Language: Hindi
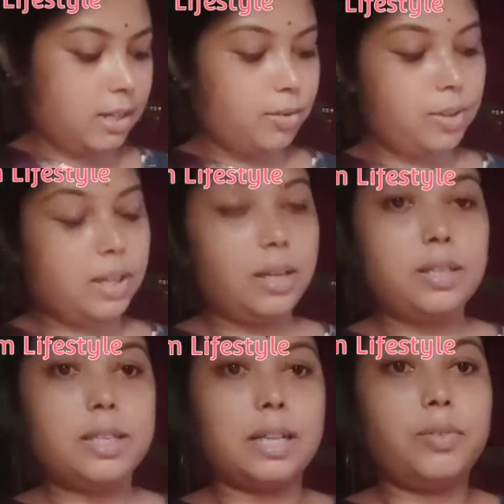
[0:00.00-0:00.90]
क्योंकि
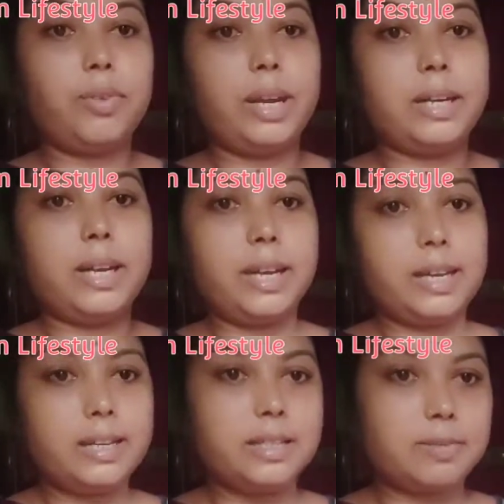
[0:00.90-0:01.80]
ज़्यादा वेट नहीं
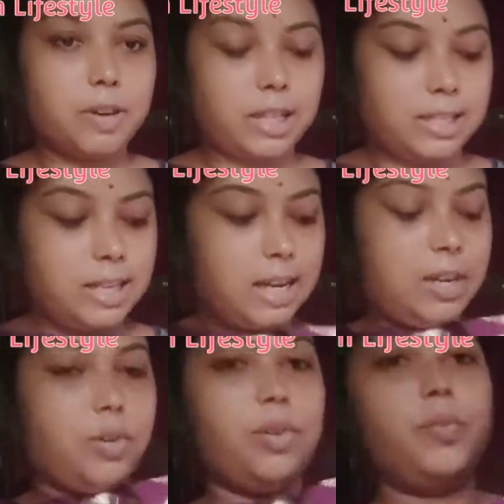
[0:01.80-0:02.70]
है इस वाले साड़ी
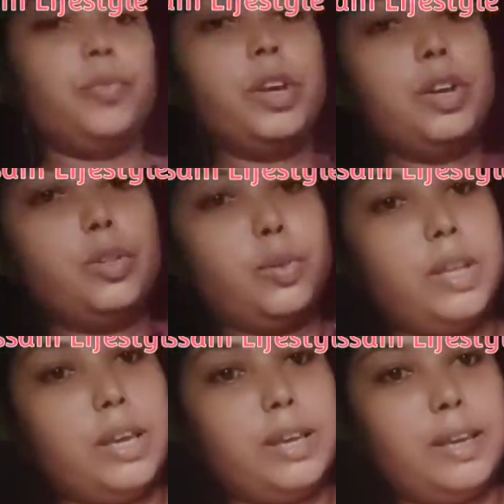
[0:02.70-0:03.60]
को तो
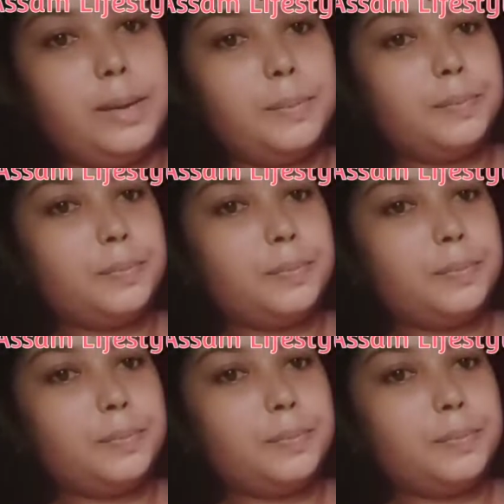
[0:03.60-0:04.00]
देखिए